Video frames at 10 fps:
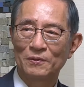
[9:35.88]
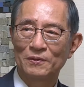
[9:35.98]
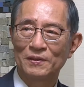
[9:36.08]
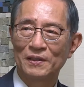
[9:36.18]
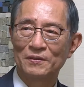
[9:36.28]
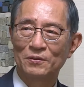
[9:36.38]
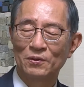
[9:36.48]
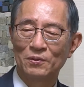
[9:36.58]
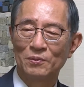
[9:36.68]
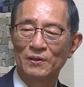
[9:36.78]
残っている
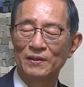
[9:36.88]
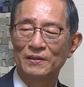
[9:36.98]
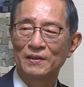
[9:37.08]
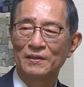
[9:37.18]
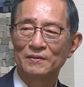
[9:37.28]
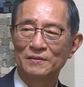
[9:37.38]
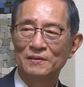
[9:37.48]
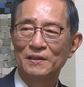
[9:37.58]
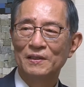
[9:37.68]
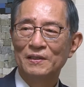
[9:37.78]
と思われてい
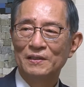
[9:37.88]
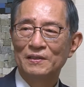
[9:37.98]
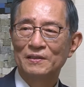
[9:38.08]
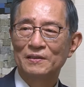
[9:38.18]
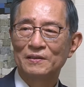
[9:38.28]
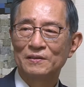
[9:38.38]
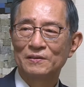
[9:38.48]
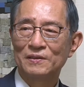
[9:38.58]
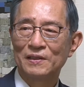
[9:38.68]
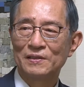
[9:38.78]
る
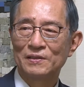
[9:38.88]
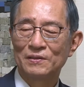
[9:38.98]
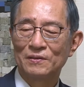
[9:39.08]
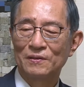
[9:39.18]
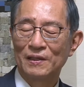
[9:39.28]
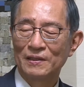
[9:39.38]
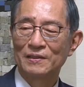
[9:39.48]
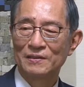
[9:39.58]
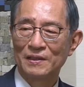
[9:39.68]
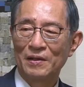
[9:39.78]
郵政事業が
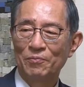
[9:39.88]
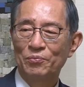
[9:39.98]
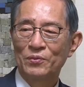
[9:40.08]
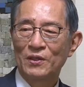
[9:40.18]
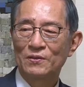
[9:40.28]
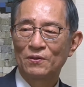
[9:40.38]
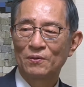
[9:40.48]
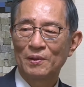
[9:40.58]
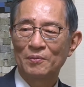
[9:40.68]
ですねその